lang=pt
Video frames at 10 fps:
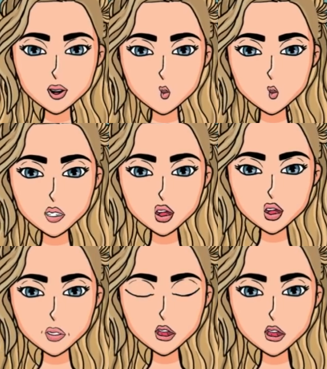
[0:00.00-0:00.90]
Algumas
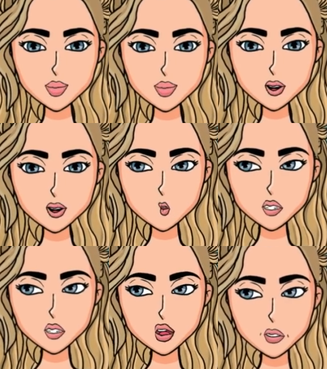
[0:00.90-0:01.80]
coisas que eles
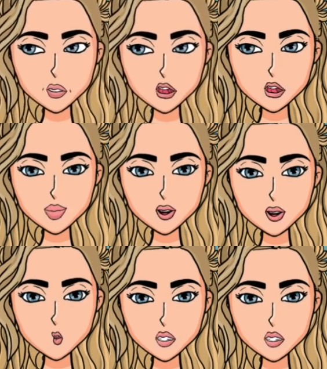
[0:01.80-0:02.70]
escondem podem
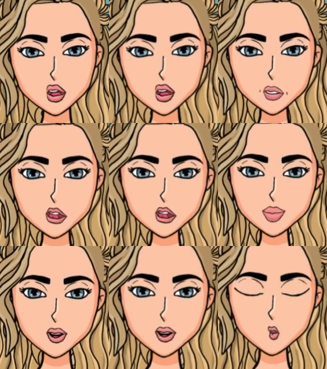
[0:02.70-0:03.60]
não ser
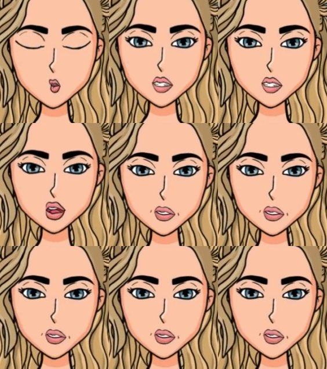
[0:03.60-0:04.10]
importantes, mas